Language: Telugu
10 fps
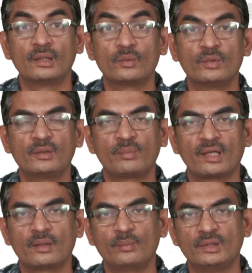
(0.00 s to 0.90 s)
ఎగుమతి
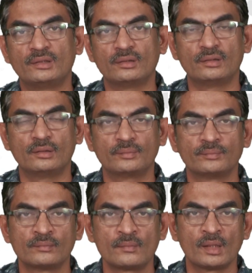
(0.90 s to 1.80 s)
ప్రారంభించింది
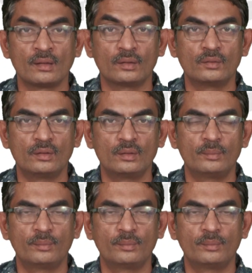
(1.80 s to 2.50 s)
అందులో